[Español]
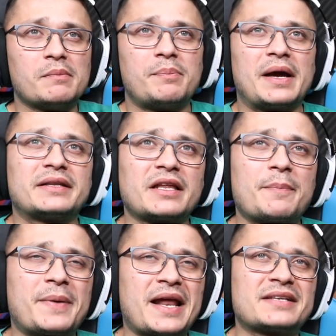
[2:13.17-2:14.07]
Para irte a
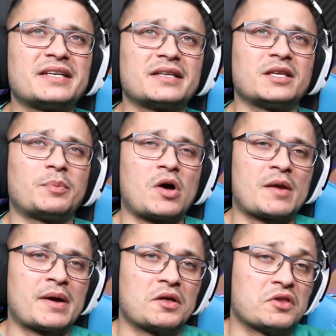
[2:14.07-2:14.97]
disparar ese tipo de
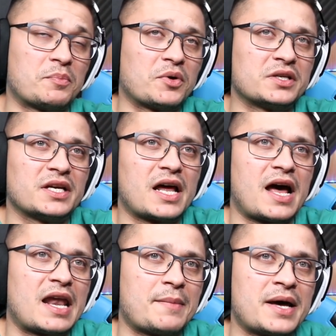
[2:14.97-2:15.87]
arma, ¿dónde puedes ir?
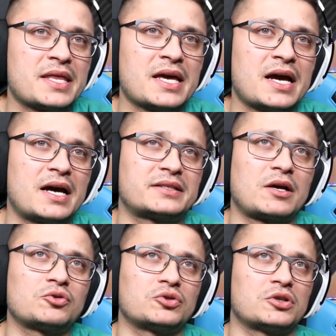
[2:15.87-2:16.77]
¿A Alemania? ¿A
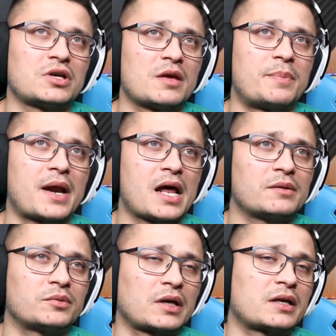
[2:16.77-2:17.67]
Estados Unidos a
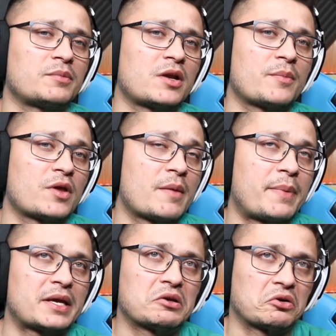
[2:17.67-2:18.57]
disparar? Porque aquí, por ejemplo, en
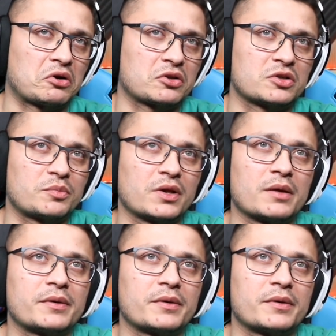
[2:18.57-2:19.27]
España yo creo que no se puede.